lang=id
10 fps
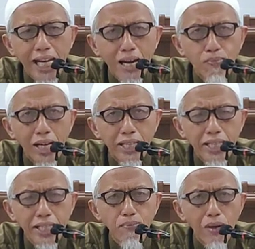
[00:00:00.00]

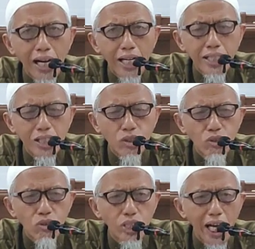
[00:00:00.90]
kiamati maka
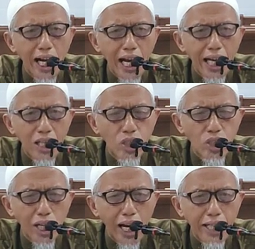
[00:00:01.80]
sesungguhnya
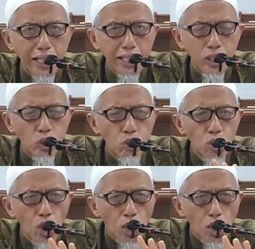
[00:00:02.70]
Al-Qur'an itu